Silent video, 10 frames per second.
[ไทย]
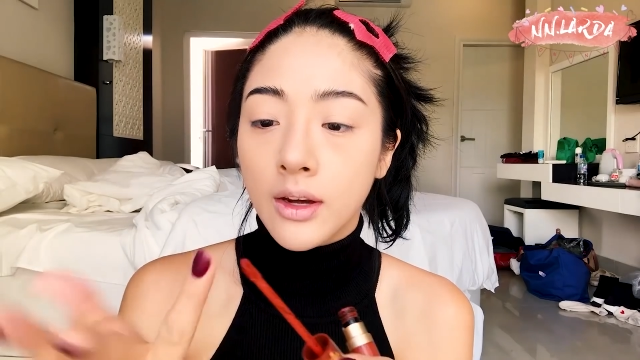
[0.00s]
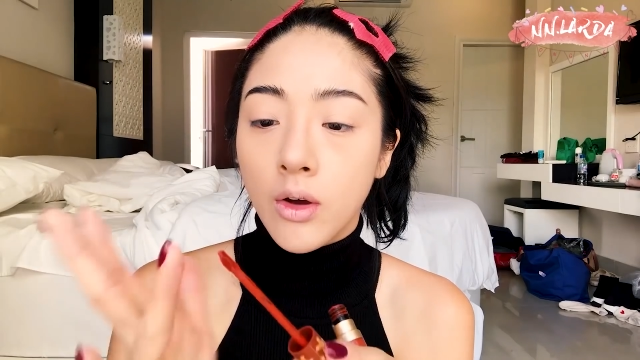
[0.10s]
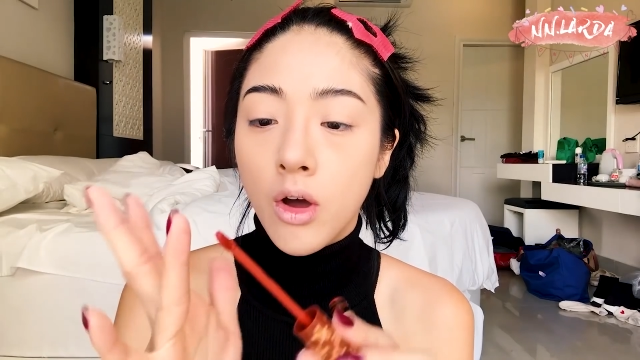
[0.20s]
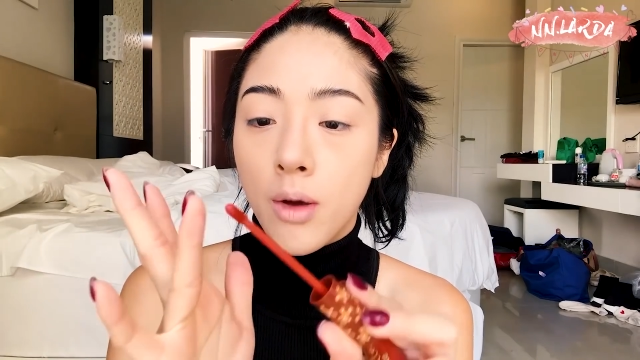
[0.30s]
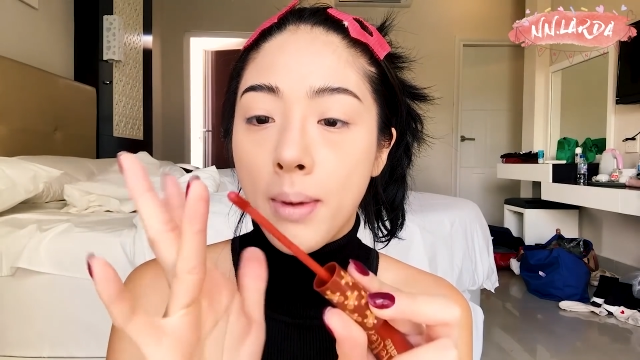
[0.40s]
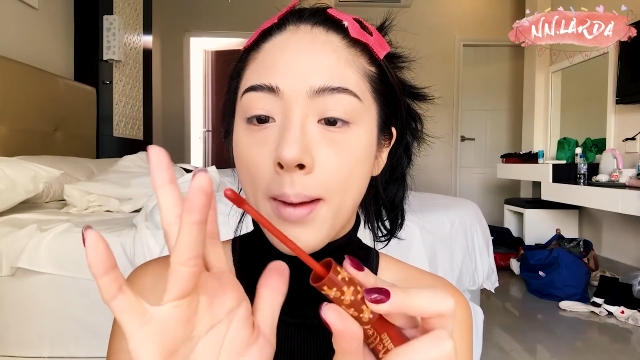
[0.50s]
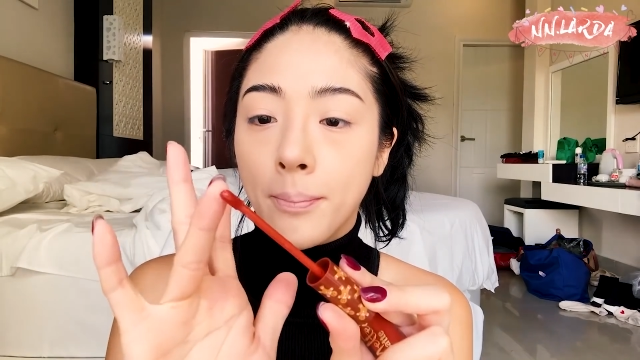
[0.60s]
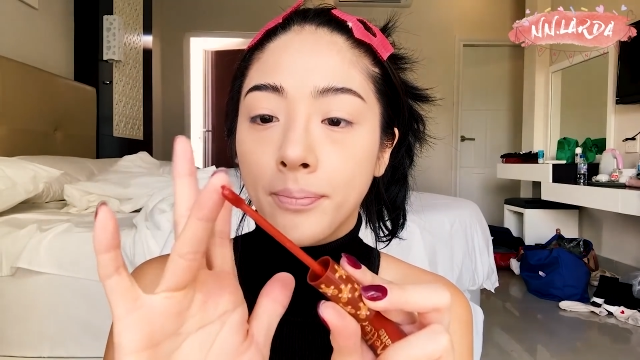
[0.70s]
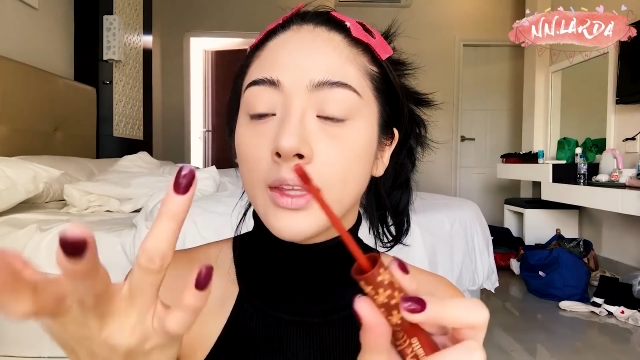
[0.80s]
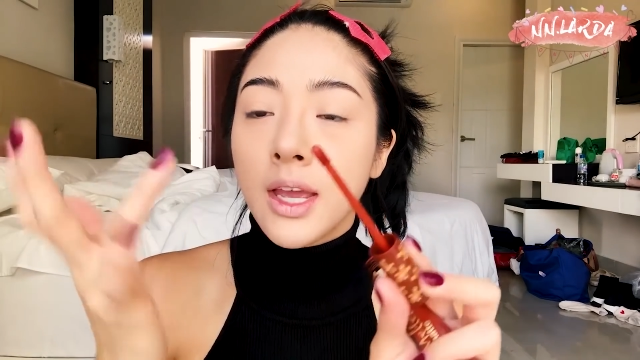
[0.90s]
กเดี๋ยวขอแบบ
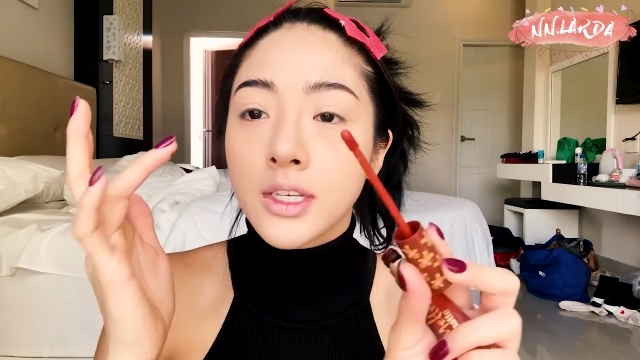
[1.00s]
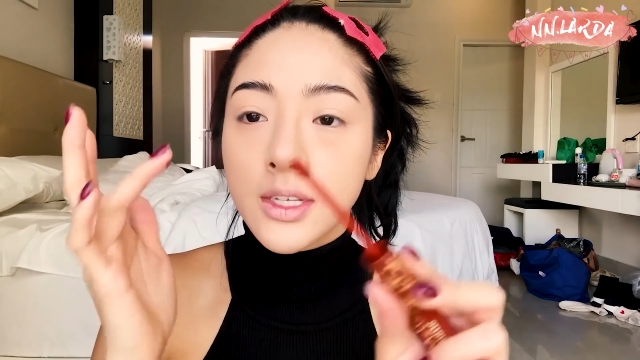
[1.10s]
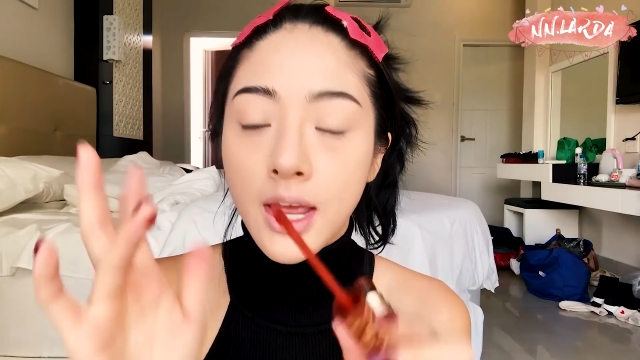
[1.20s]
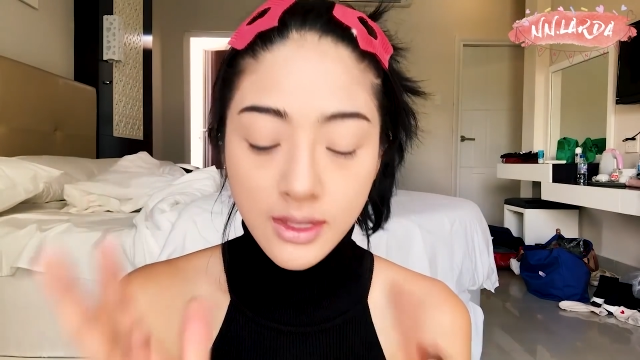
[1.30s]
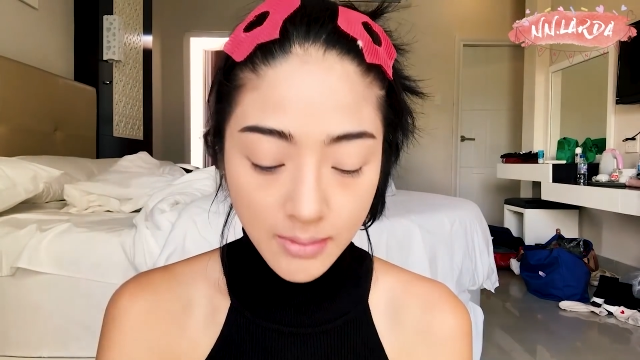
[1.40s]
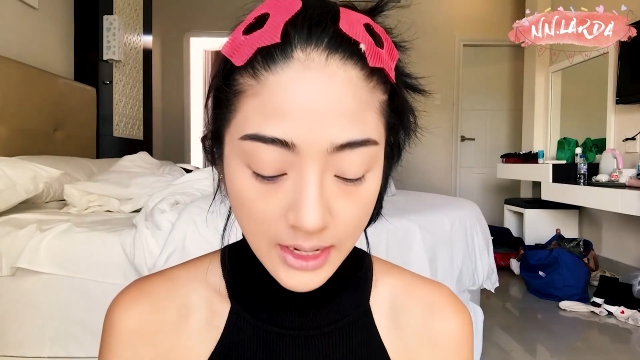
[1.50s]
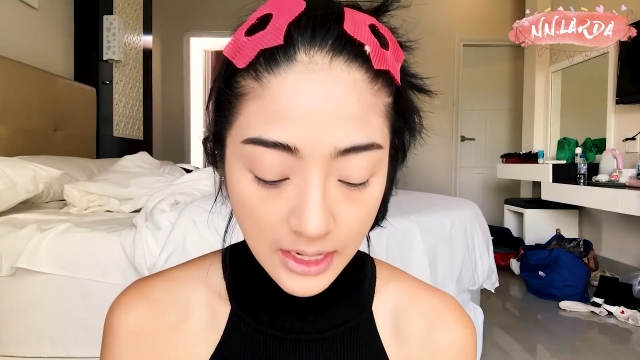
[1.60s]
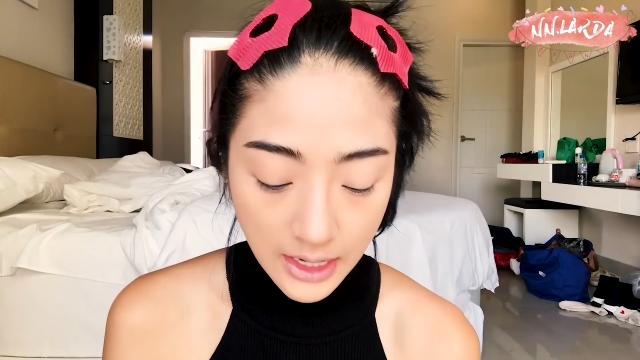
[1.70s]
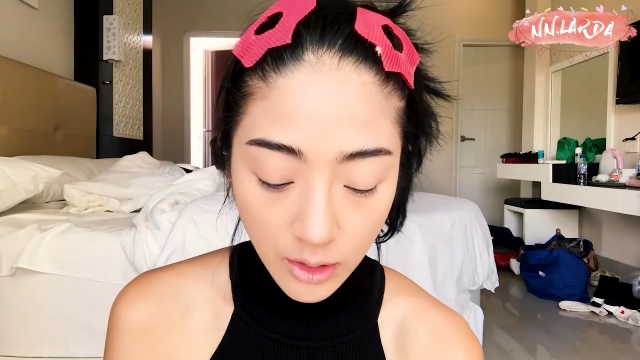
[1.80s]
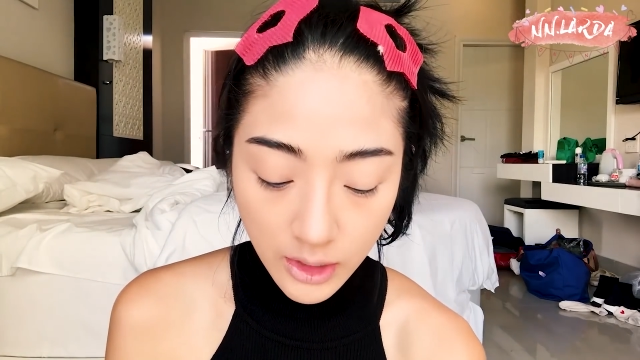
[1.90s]
ทัชทัชมา
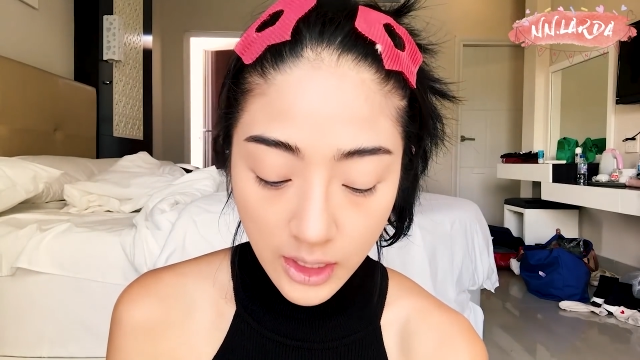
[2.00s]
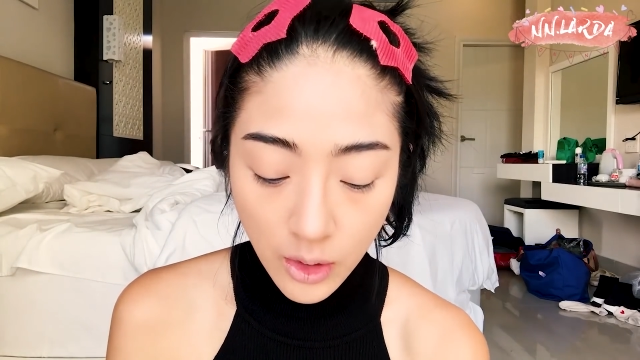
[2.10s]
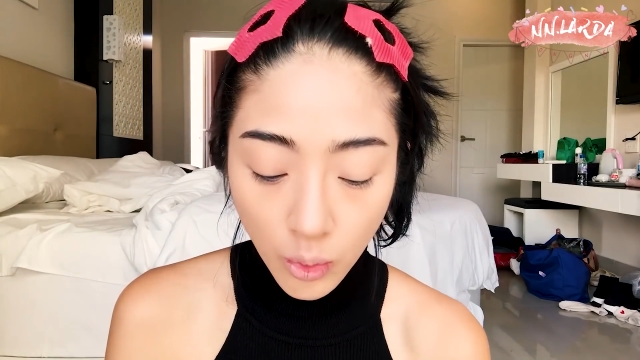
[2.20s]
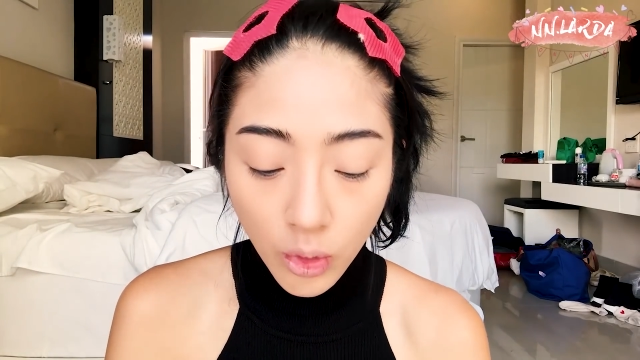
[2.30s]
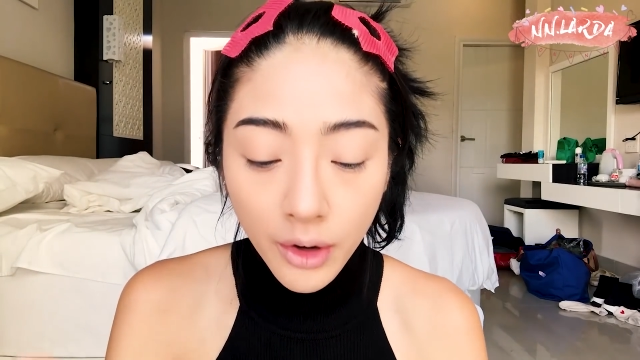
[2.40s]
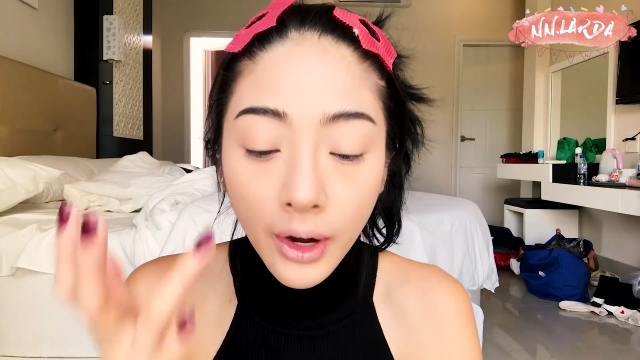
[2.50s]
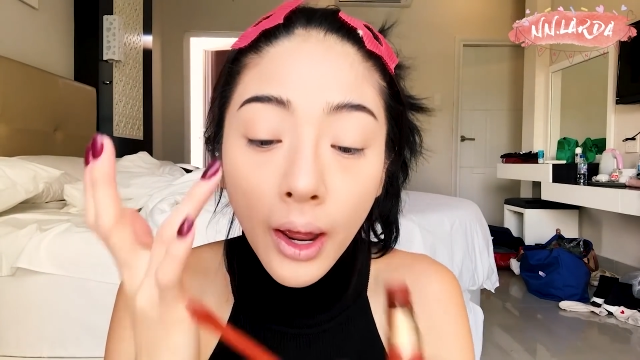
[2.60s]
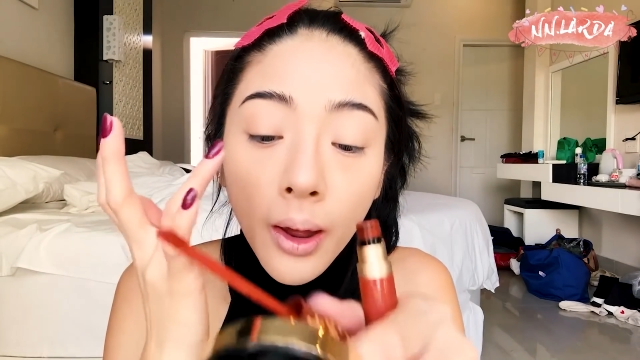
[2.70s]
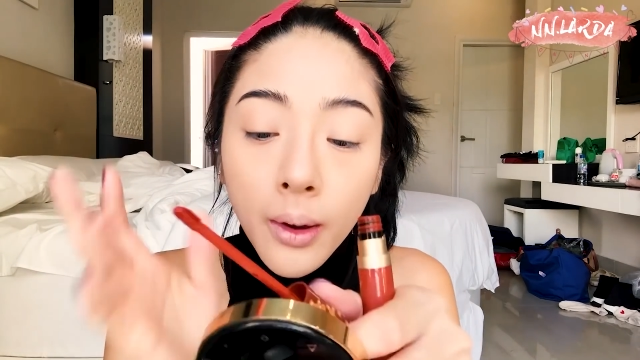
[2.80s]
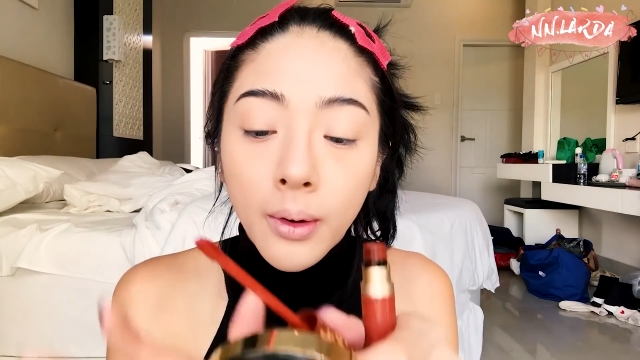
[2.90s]
นิดเดียวที่นิ้วก่อนนะ